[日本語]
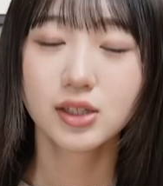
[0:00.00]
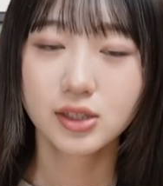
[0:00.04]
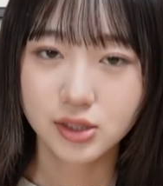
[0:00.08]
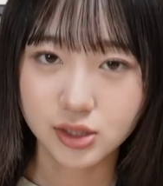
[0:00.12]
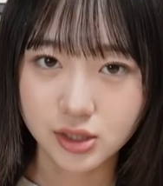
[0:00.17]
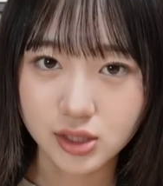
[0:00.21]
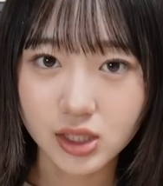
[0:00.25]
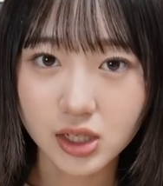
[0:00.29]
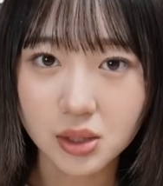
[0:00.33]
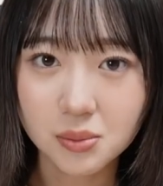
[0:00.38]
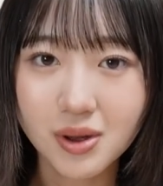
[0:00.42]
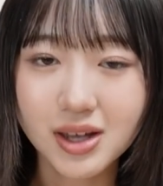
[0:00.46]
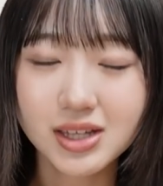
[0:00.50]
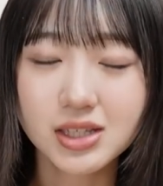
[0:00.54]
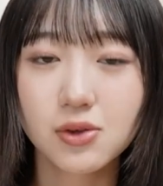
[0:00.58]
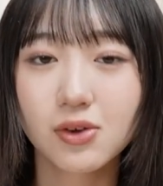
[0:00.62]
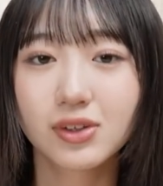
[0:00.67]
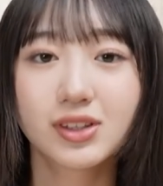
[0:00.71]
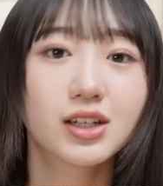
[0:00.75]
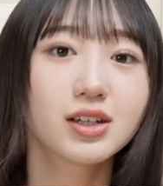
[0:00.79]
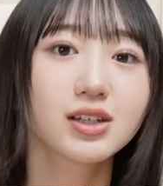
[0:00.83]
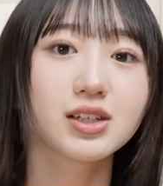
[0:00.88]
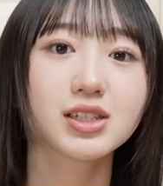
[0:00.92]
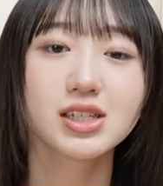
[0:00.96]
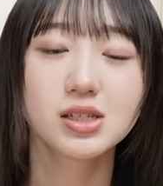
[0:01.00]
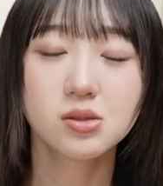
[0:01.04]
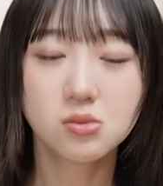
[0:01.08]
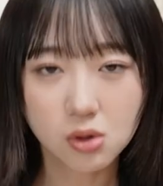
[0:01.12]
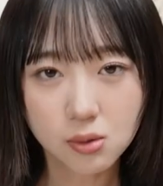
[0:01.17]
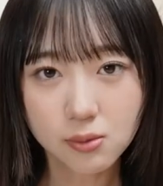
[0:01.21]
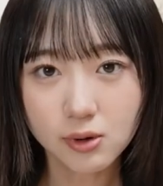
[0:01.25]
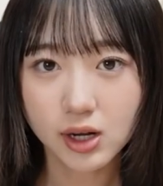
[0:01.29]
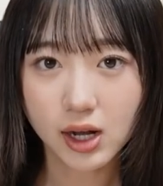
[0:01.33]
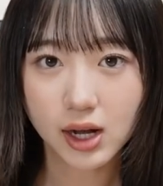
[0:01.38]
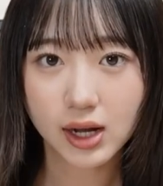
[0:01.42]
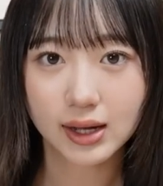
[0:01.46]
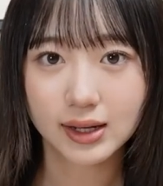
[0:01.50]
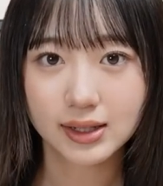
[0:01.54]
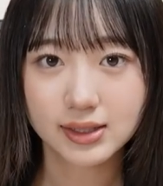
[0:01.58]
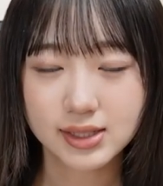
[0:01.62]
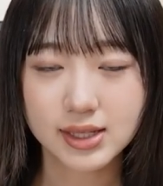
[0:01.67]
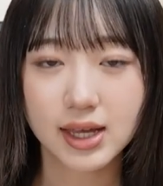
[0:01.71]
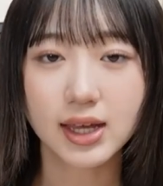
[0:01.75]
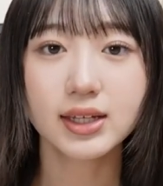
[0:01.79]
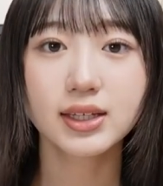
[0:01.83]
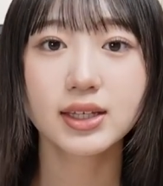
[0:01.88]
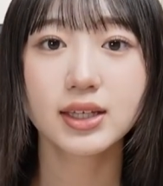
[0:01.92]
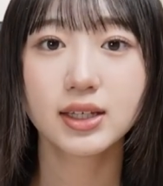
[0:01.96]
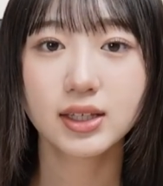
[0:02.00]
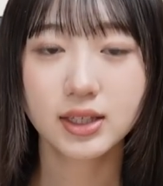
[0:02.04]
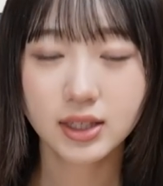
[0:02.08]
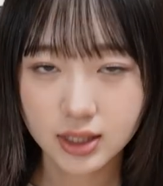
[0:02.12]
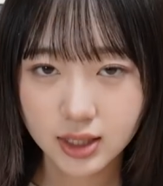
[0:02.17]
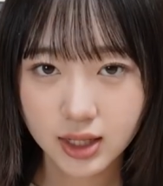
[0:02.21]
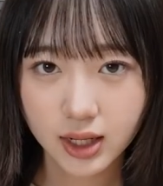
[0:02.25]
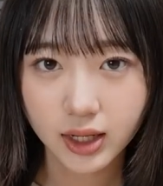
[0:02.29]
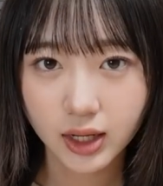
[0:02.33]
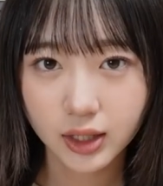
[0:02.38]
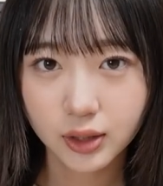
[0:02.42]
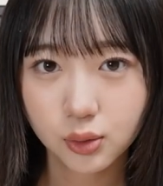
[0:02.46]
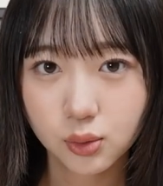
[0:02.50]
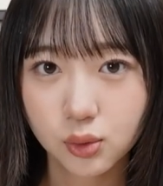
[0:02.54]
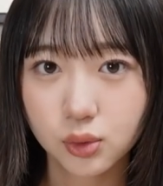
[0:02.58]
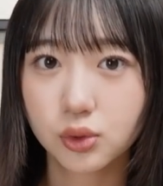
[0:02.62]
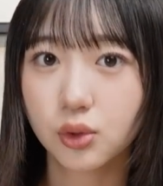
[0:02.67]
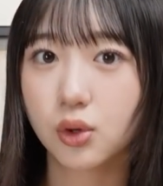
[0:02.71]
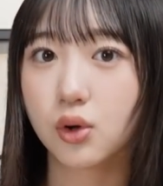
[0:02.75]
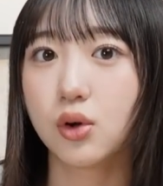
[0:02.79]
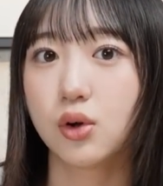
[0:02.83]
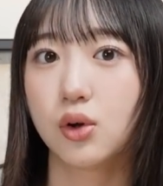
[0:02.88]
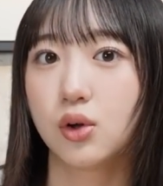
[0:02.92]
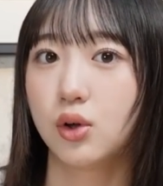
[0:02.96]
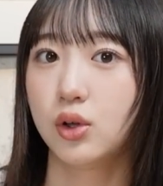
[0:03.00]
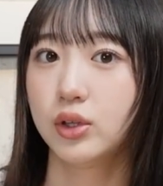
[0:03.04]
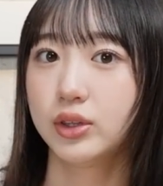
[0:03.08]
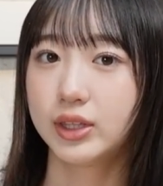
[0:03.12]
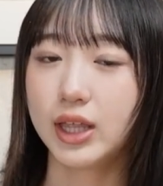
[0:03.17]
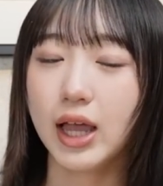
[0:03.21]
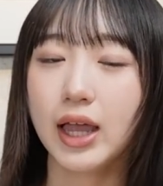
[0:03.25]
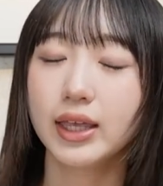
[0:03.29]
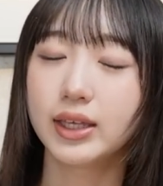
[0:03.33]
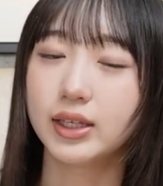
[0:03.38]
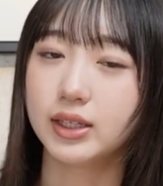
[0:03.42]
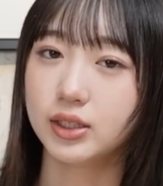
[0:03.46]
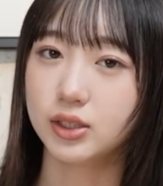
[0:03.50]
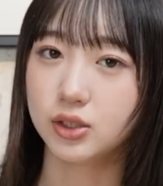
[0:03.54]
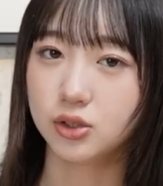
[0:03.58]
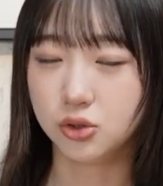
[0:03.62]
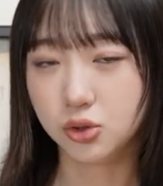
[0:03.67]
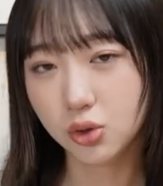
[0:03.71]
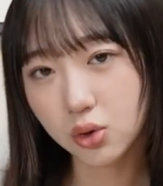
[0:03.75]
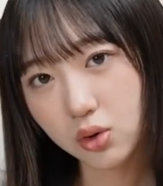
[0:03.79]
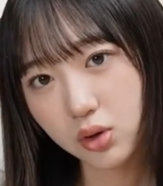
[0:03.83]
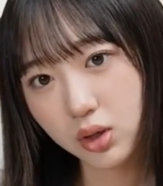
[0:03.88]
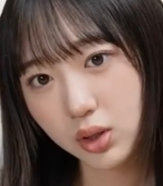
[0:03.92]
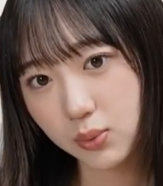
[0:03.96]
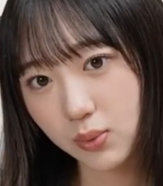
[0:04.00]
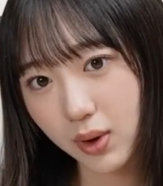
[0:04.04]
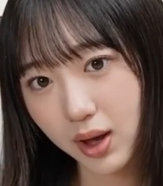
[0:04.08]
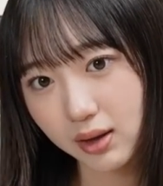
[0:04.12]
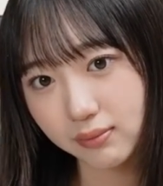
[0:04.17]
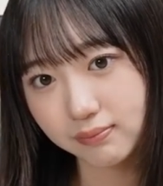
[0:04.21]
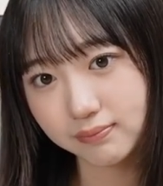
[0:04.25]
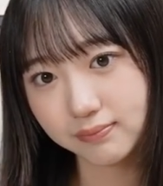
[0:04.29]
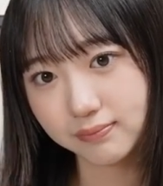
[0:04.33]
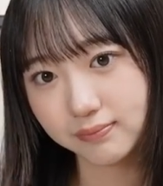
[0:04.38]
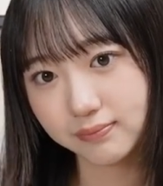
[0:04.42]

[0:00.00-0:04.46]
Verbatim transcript: 続きまして私ももかが最近聞かれることだいよんいは、